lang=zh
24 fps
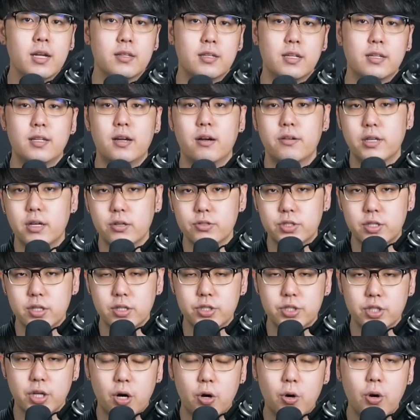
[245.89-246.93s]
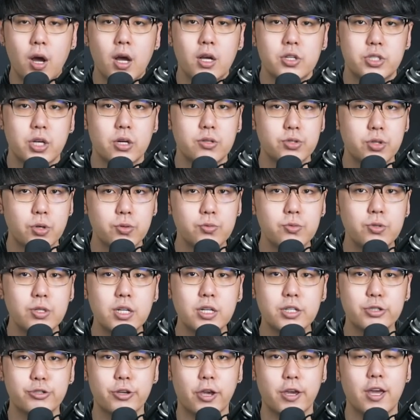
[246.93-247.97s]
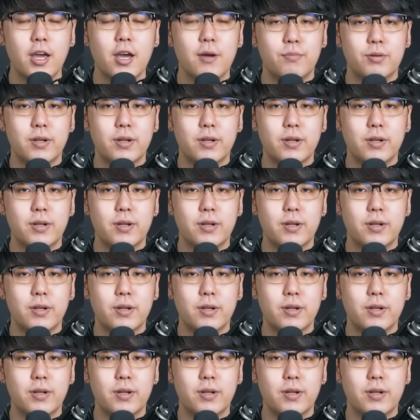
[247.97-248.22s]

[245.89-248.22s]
等到要吃的时候，只要冲入热水，